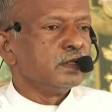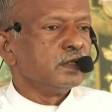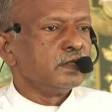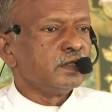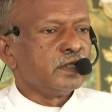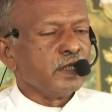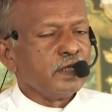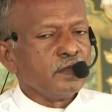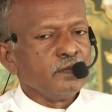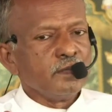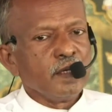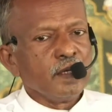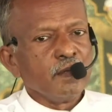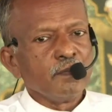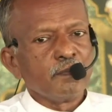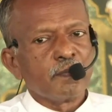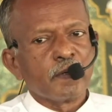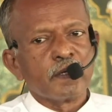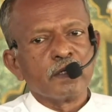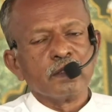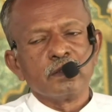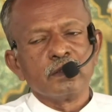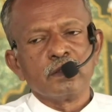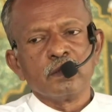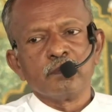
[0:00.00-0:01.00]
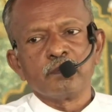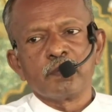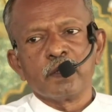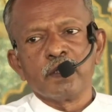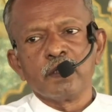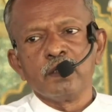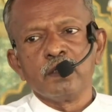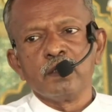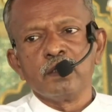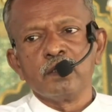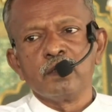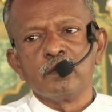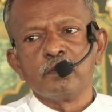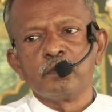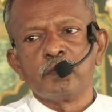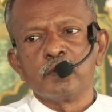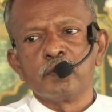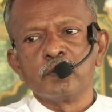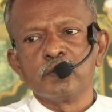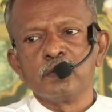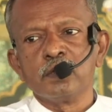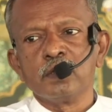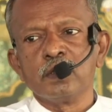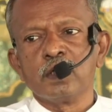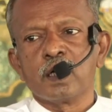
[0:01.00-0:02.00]
சிறுமைப்படுத்தப்படுகின்ற
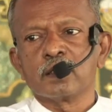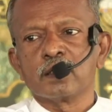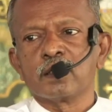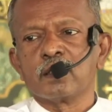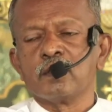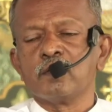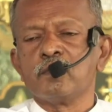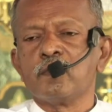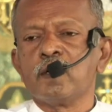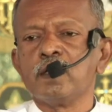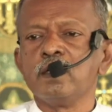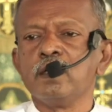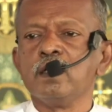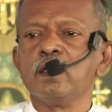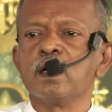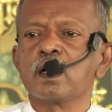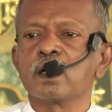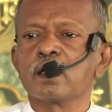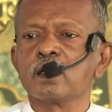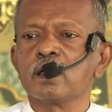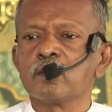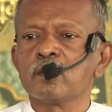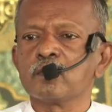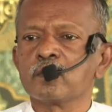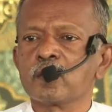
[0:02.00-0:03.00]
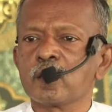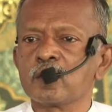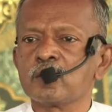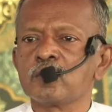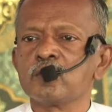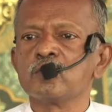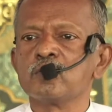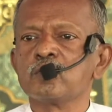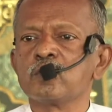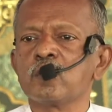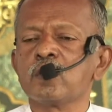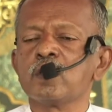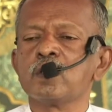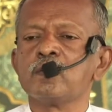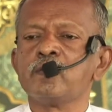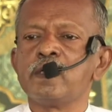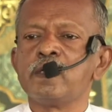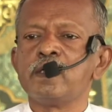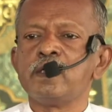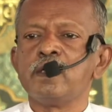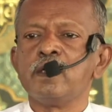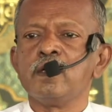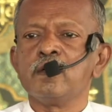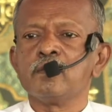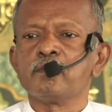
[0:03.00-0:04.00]
பொழுது அதன் வழியாக நாம் கற்றுக்கொள்ள
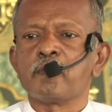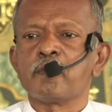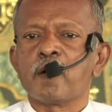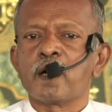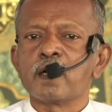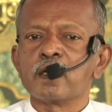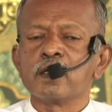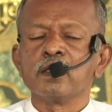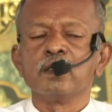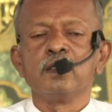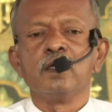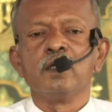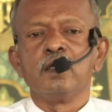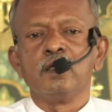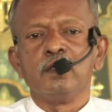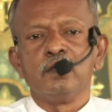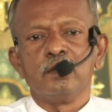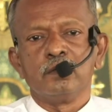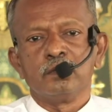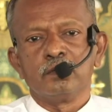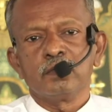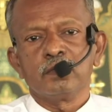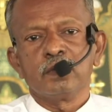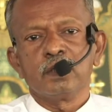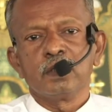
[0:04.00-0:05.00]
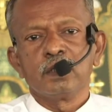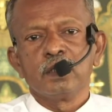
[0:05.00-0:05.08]
வேண்டிய பாடங்களையும்